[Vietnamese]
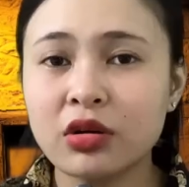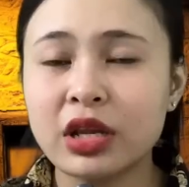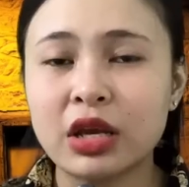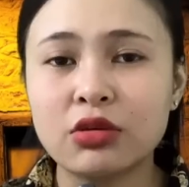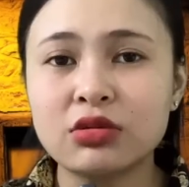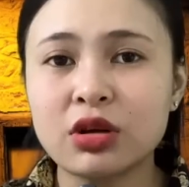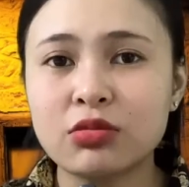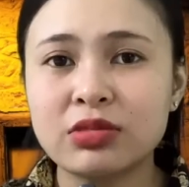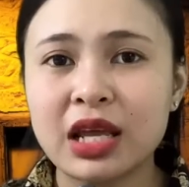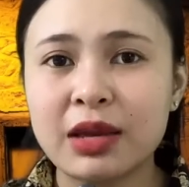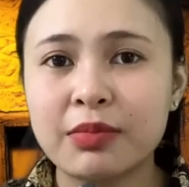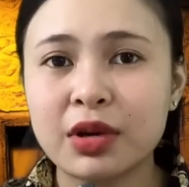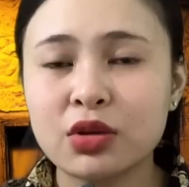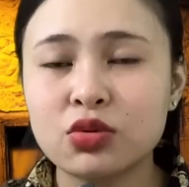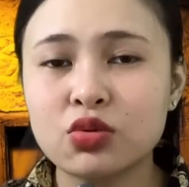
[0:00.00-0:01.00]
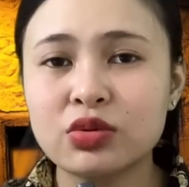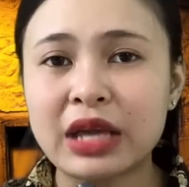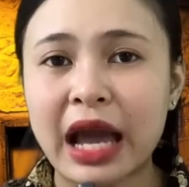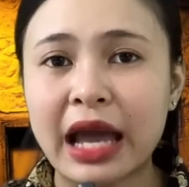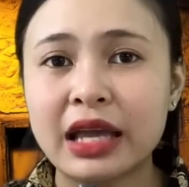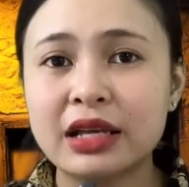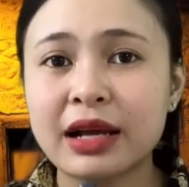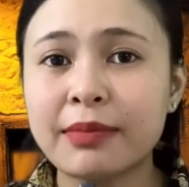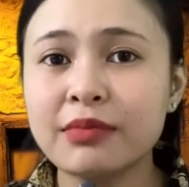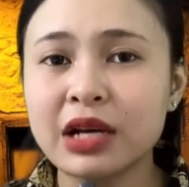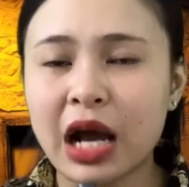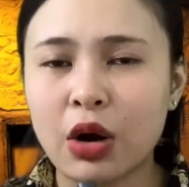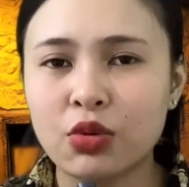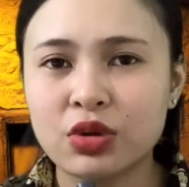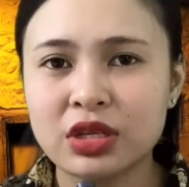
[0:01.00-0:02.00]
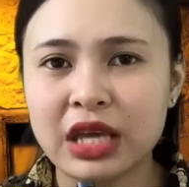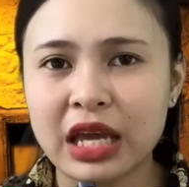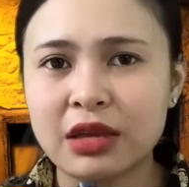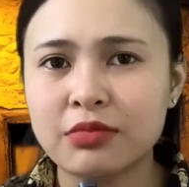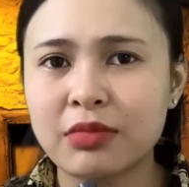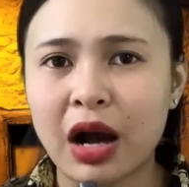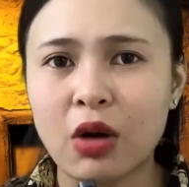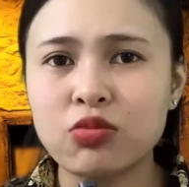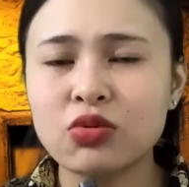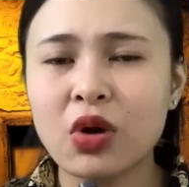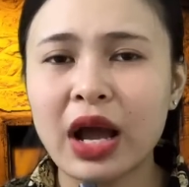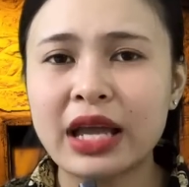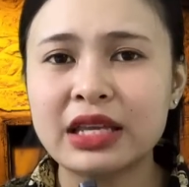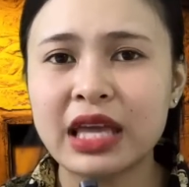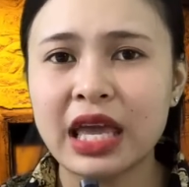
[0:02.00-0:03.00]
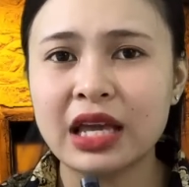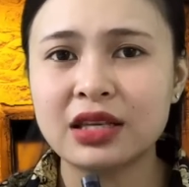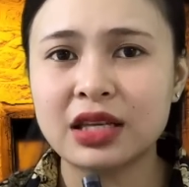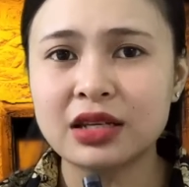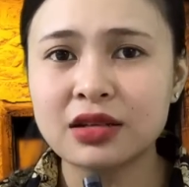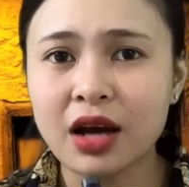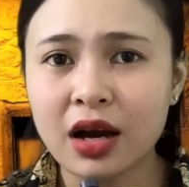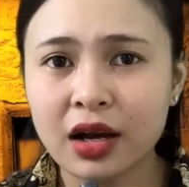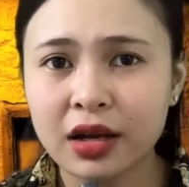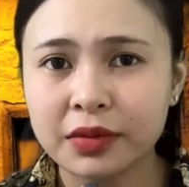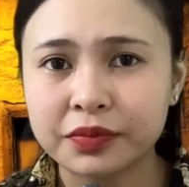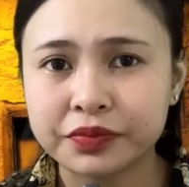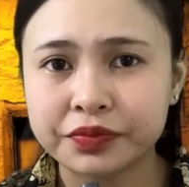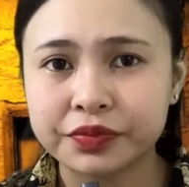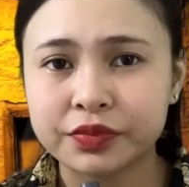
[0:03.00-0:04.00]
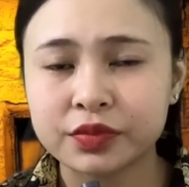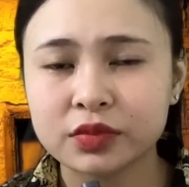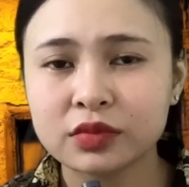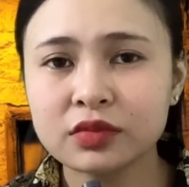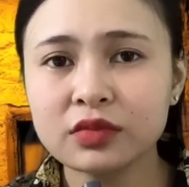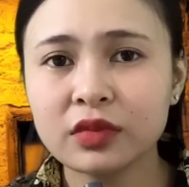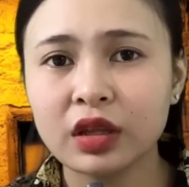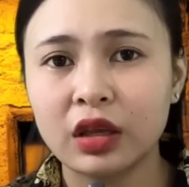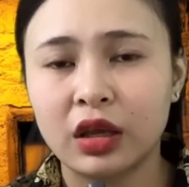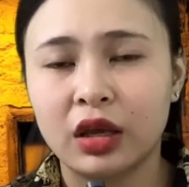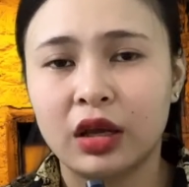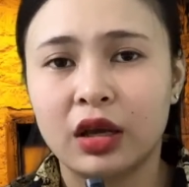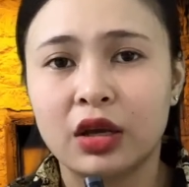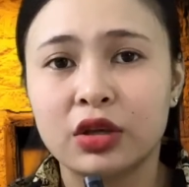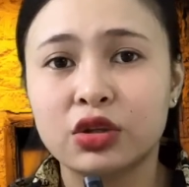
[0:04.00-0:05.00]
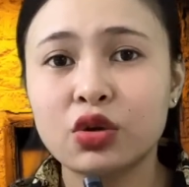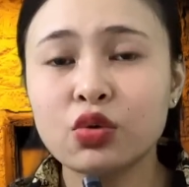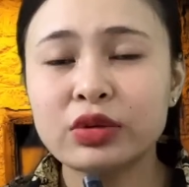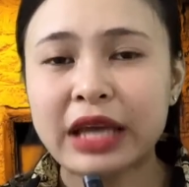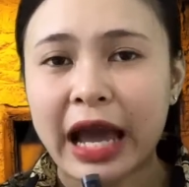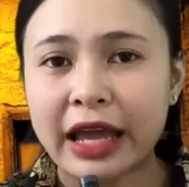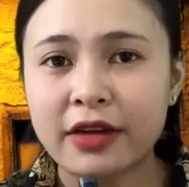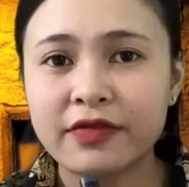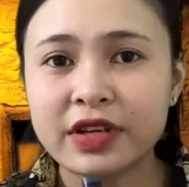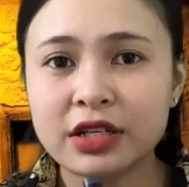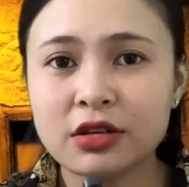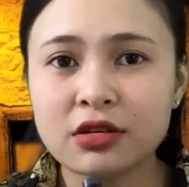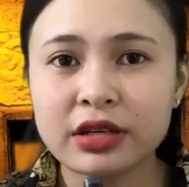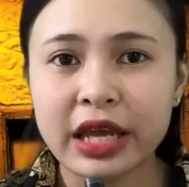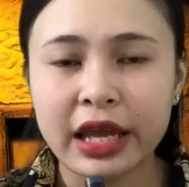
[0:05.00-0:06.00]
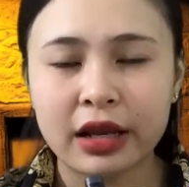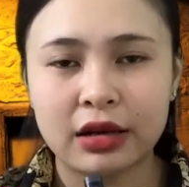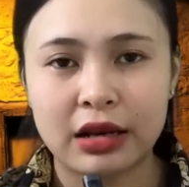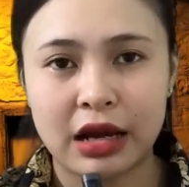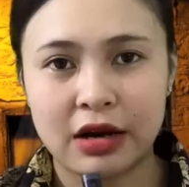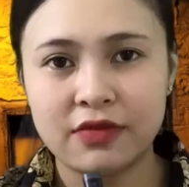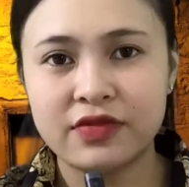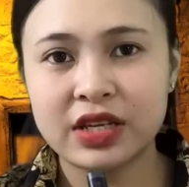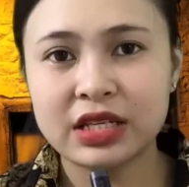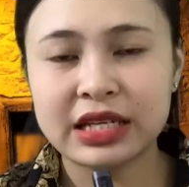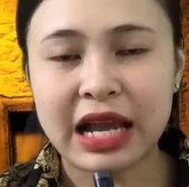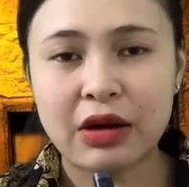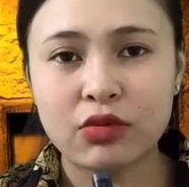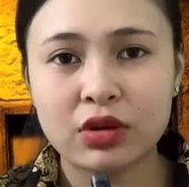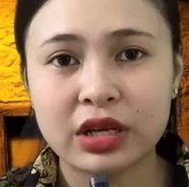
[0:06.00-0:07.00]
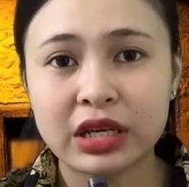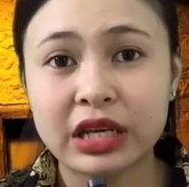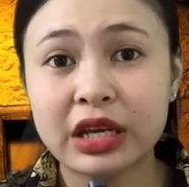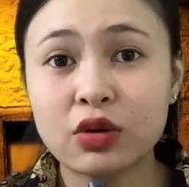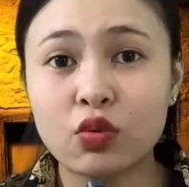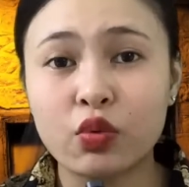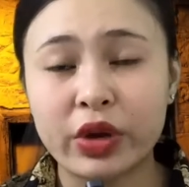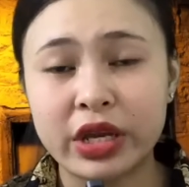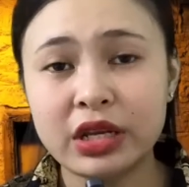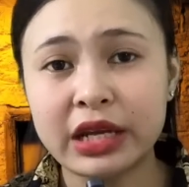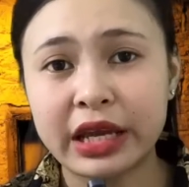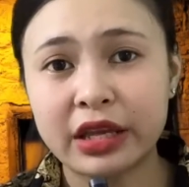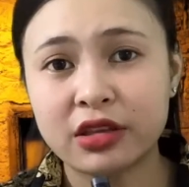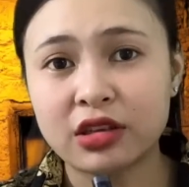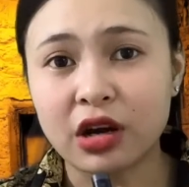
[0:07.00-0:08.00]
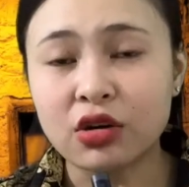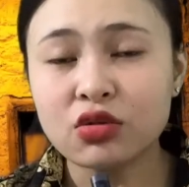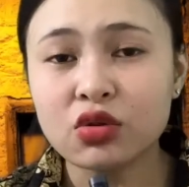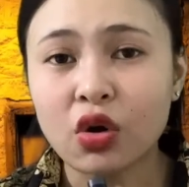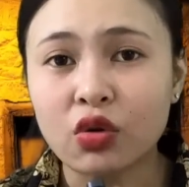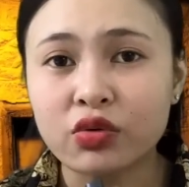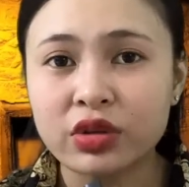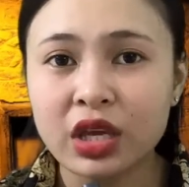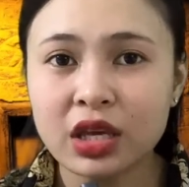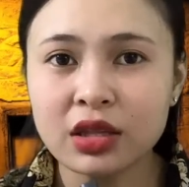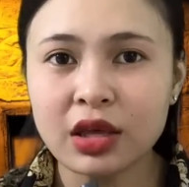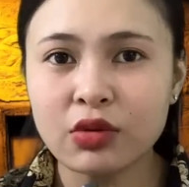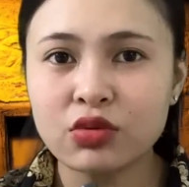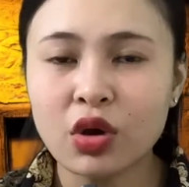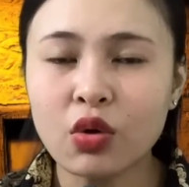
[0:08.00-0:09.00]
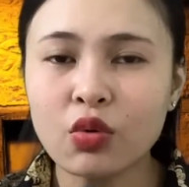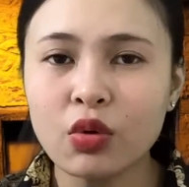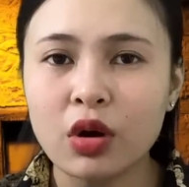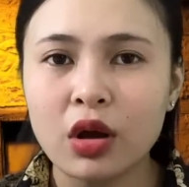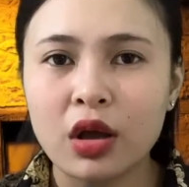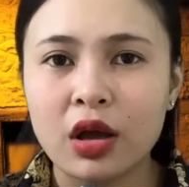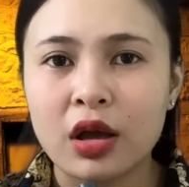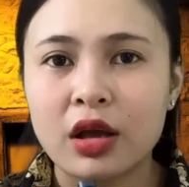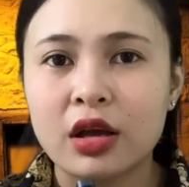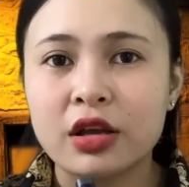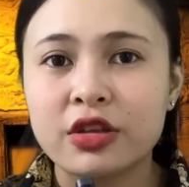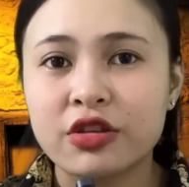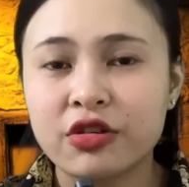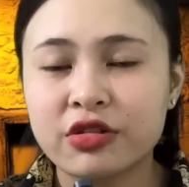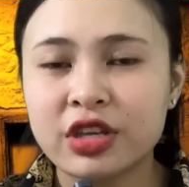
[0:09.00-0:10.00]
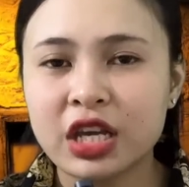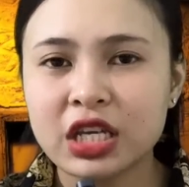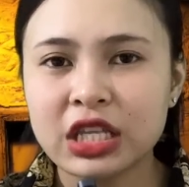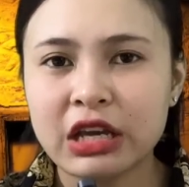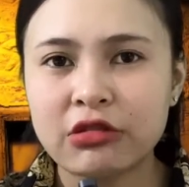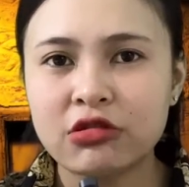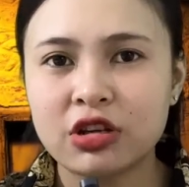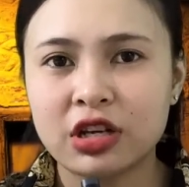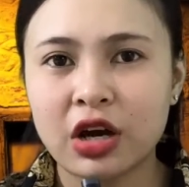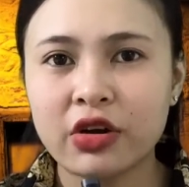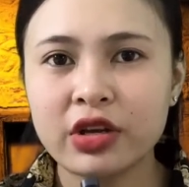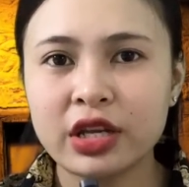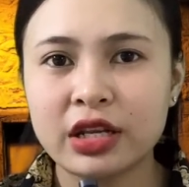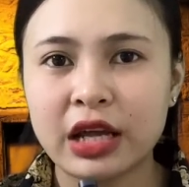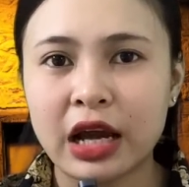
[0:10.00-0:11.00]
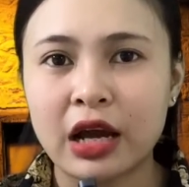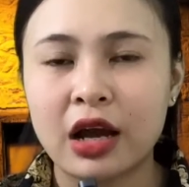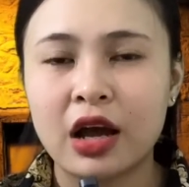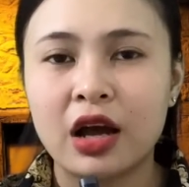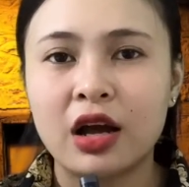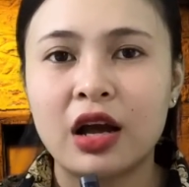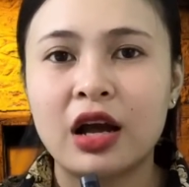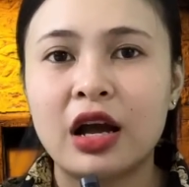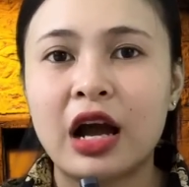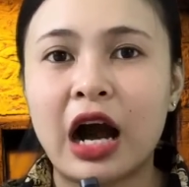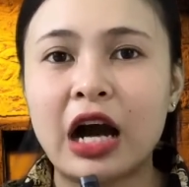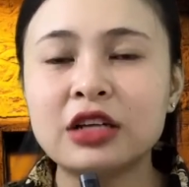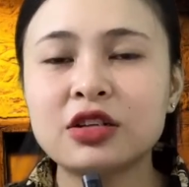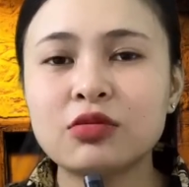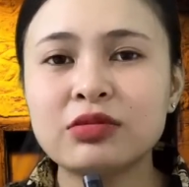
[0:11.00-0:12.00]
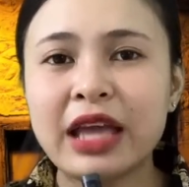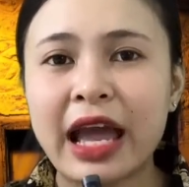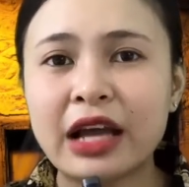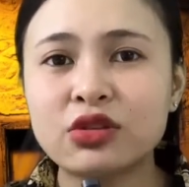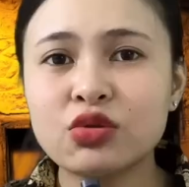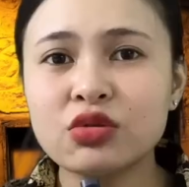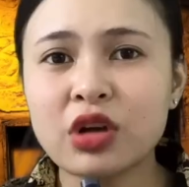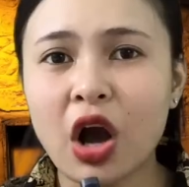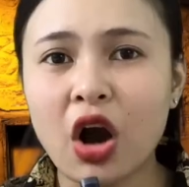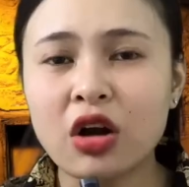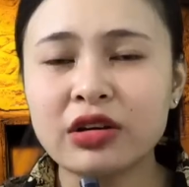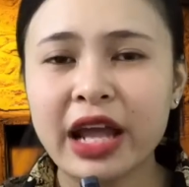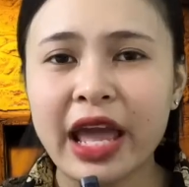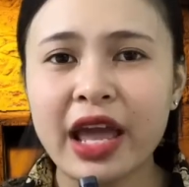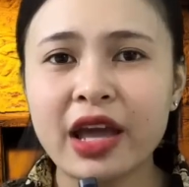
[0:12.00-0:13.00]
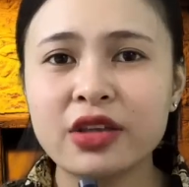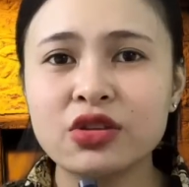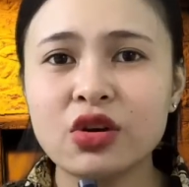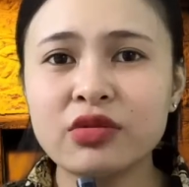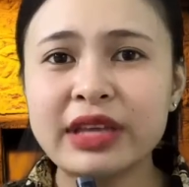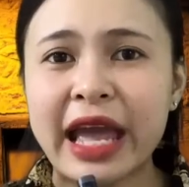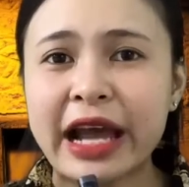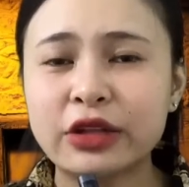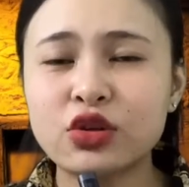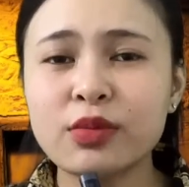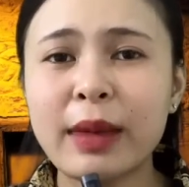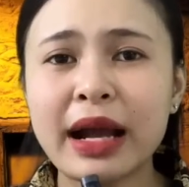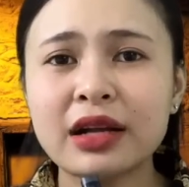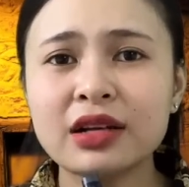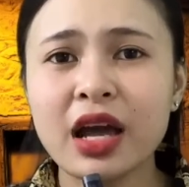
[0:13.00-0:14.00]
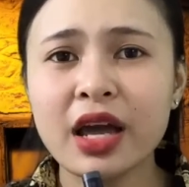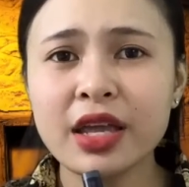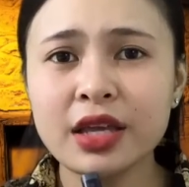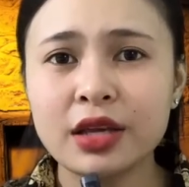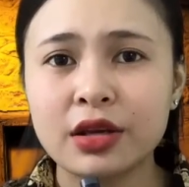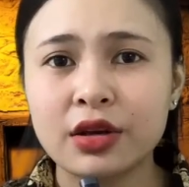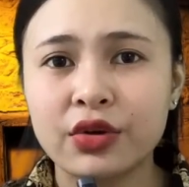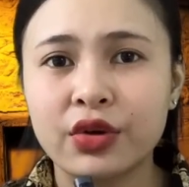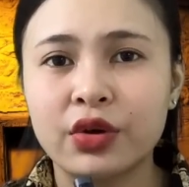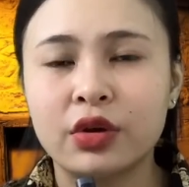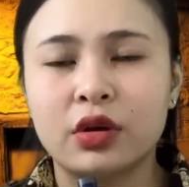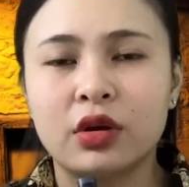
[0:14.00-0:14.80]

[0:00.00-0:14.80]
Có điều trong đêm á, chú chạy cắm đầu như vậy mà không có ai nghe gì hết trơn á. Chú chạy ở phía trước nghe, là ở phía sau cái con quỷ này vẫn còn dí theo chú. Vừa dí theo vừa nói vậy nè: ở trong nhà tôi còn nè, vô nhà tôi bắt đây.